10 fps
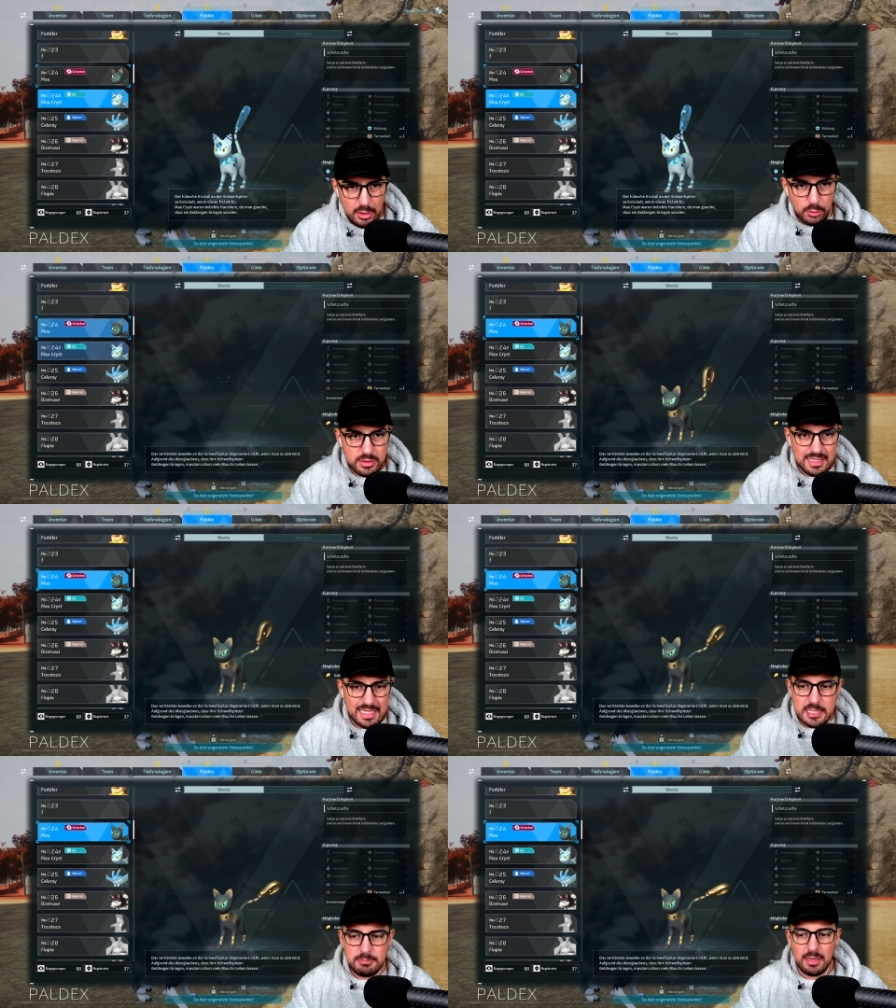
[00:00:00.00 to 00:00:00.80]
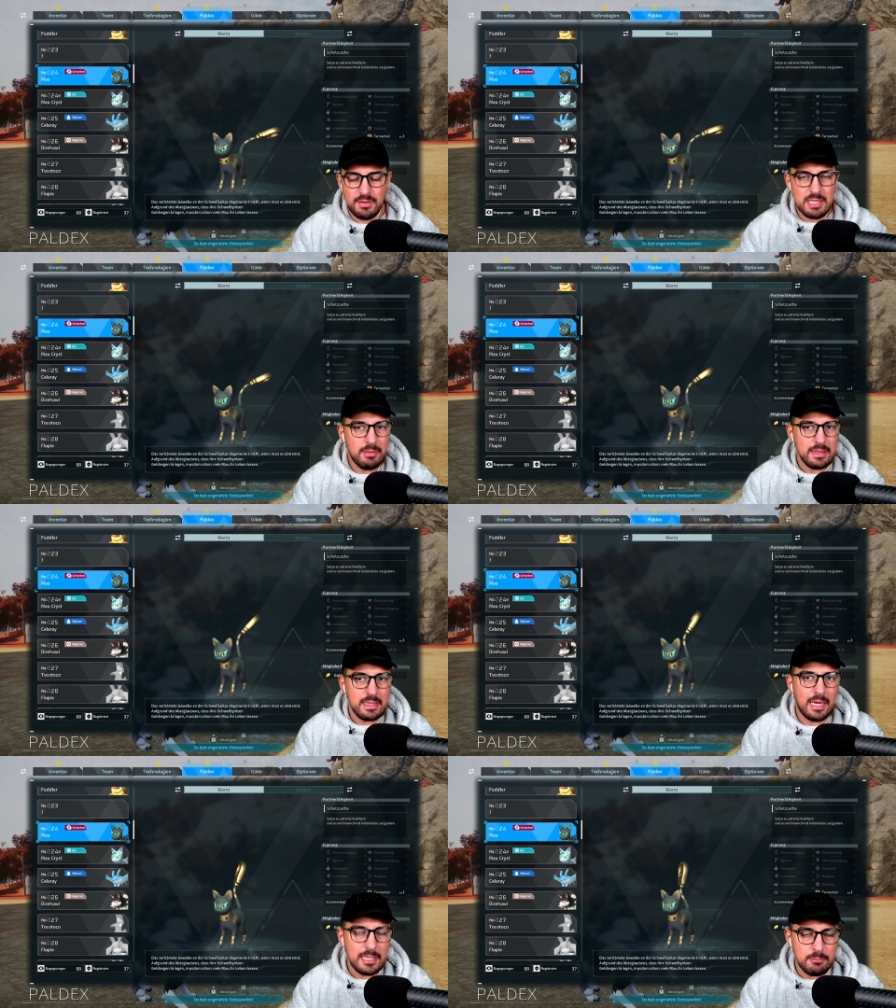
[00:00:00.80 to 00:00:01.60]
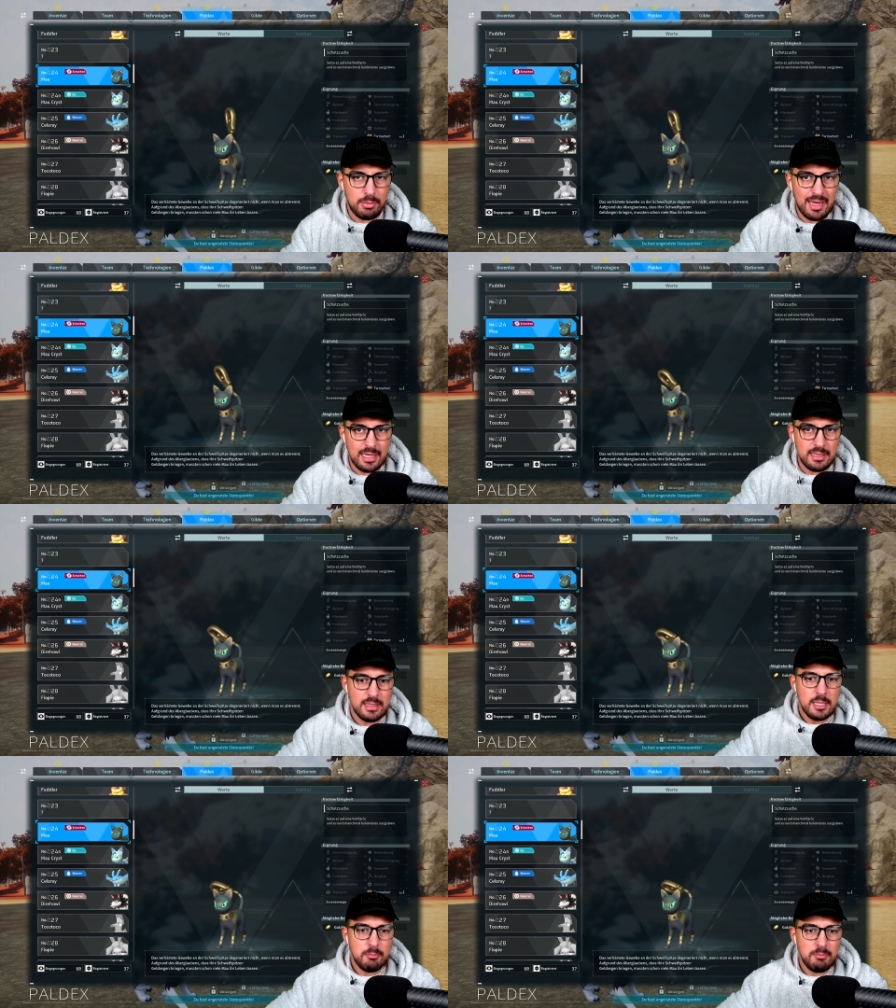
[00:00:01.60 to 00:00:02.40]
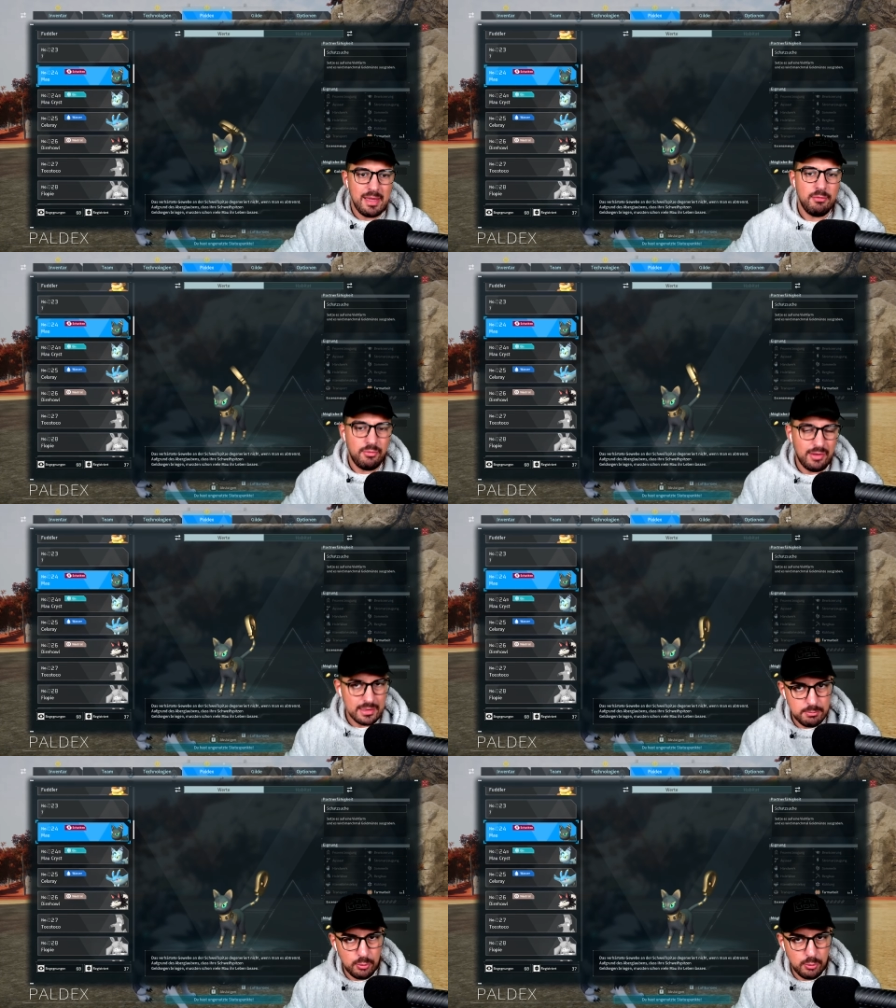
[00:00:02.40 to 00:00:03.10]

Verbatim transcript: Und jedes Mal, wann immer ihr ein Pal mehr fangt,